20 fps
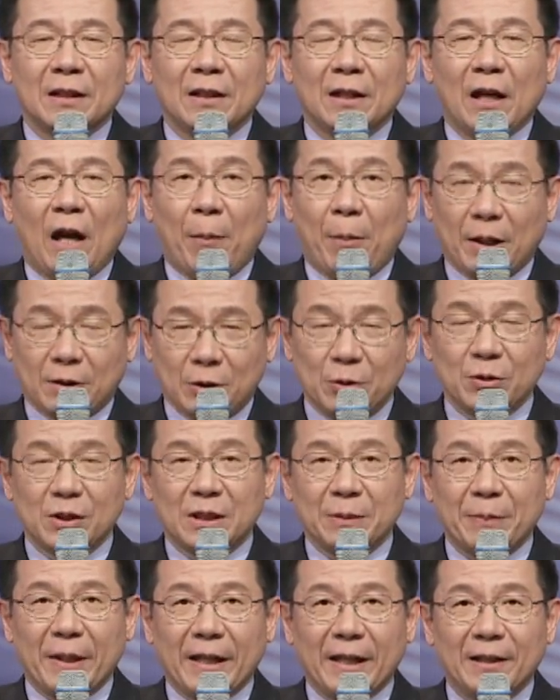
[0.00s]
好不好，弟兄姊
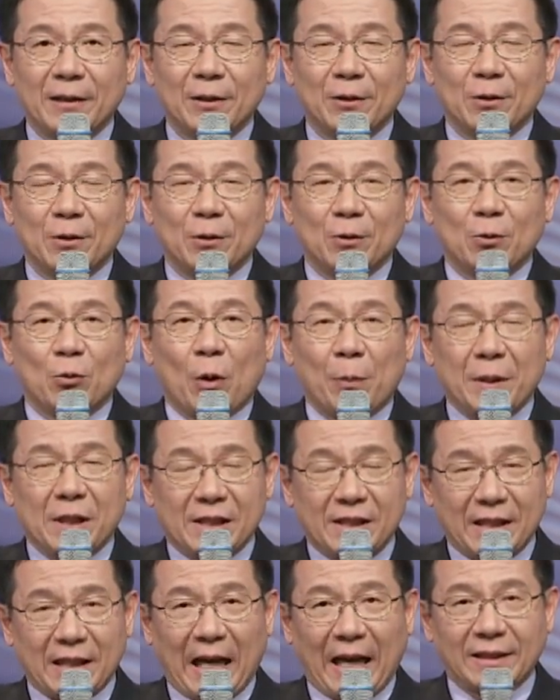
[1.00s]
妹，我们一
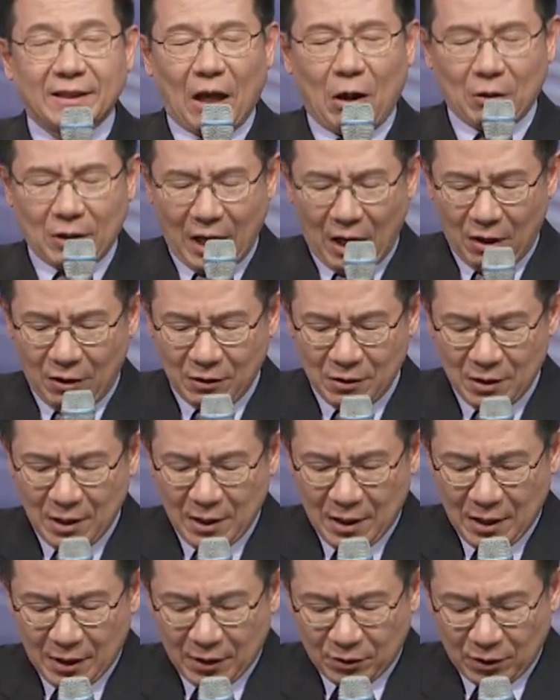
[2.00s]
起来祷告，
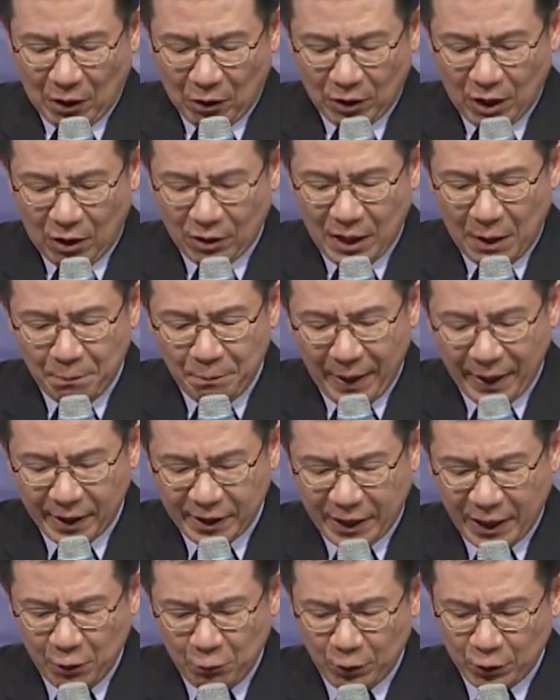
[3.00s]
祷告，让每一
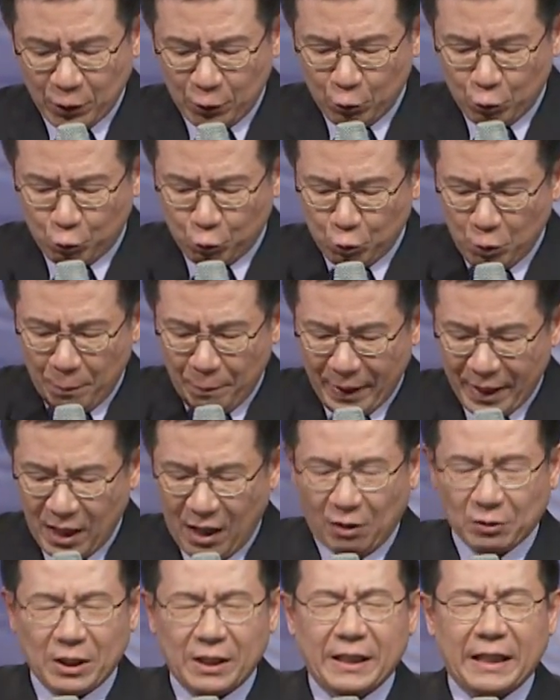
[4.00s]
天我都有主与美
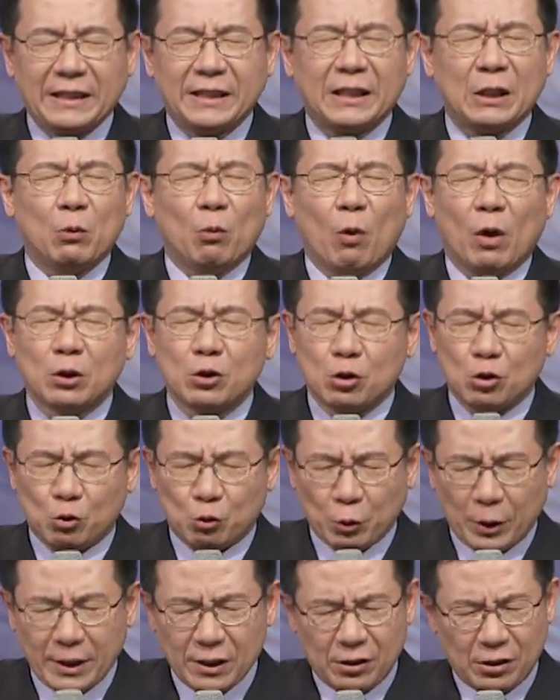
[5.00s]
好的连接，我
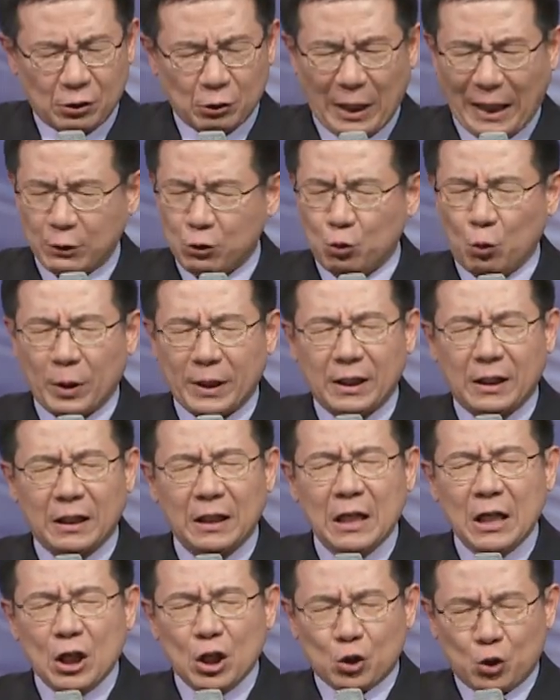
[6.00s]
随时来做一个
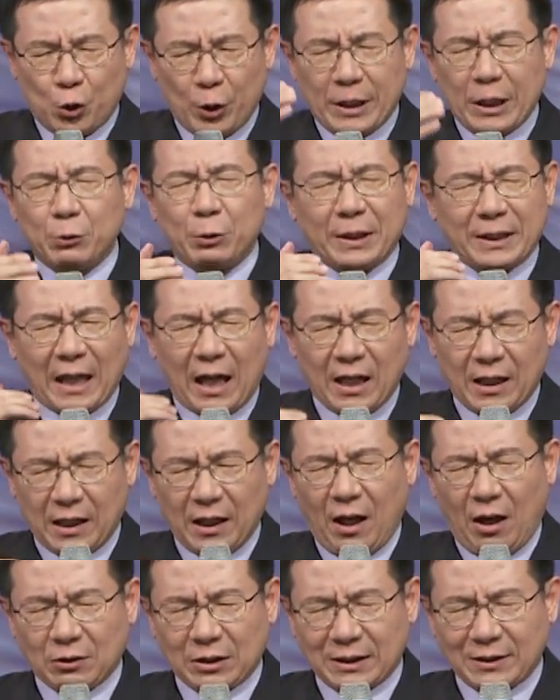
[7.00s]
确认与他和
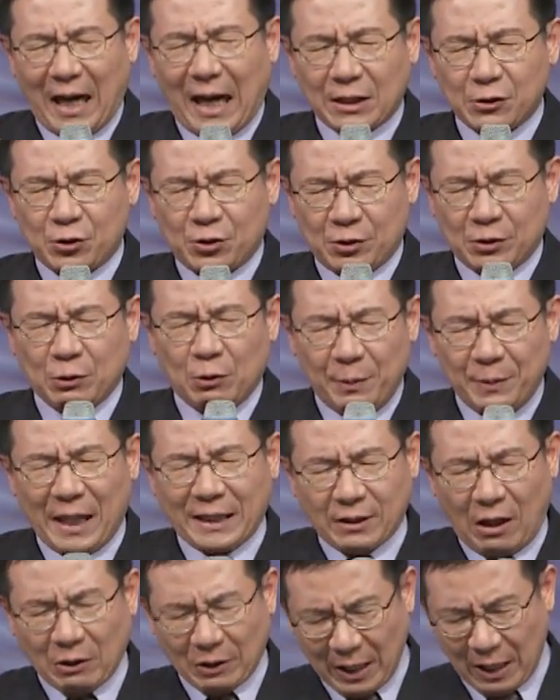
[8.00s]
好的大事。我们来
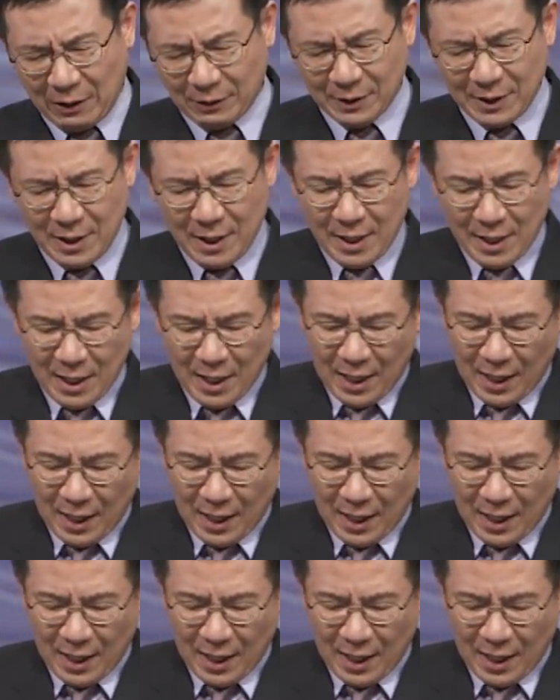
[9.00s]
祷告，主，我